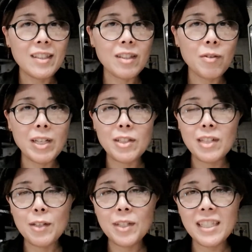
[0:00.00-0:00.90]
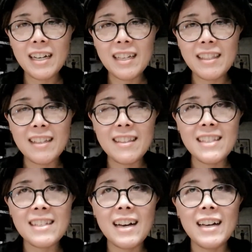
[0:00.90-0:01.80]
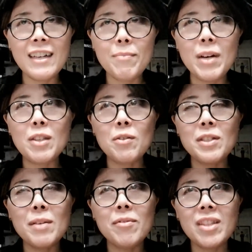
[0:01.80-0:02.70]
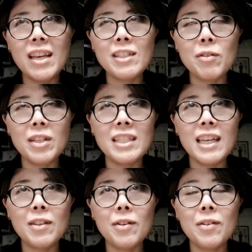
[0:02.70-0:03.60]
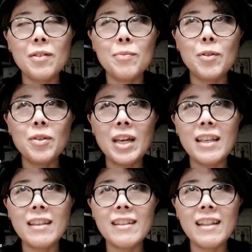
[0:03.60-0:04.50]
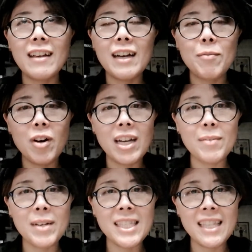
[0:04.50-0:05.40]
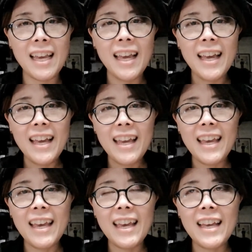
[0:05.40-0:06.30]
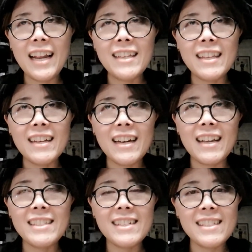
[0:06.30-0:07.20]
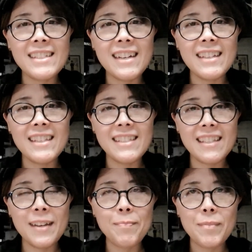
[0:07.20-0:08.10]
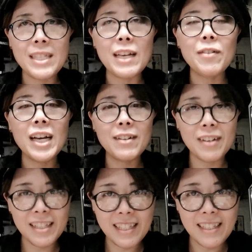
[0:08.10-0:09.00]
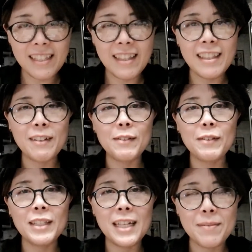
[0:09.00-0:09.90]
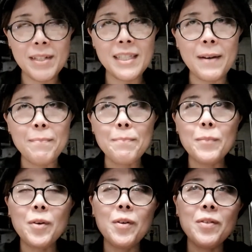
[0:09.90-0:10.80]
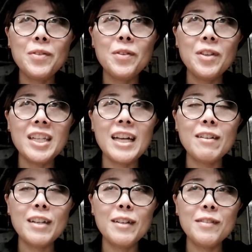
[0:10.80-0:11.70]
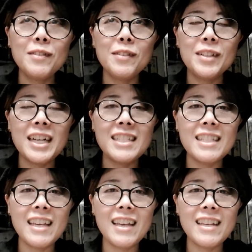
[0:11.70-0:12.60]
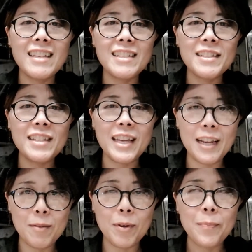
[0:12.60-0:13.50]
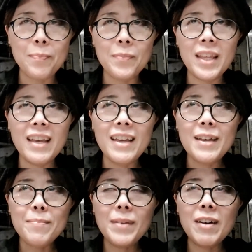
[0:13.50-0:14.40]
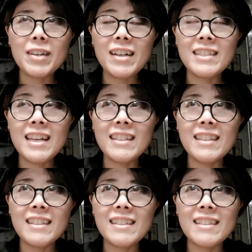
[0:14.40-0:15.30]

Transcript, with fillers: のは貫きたかったんですが、まあどうしてもね、消費税の問題なんかもありまして、えー、来年から1月からですね、1500円にさせていただくことになりました。もう本当に泣く泣くっていう感じですけれども。で、まあお客さん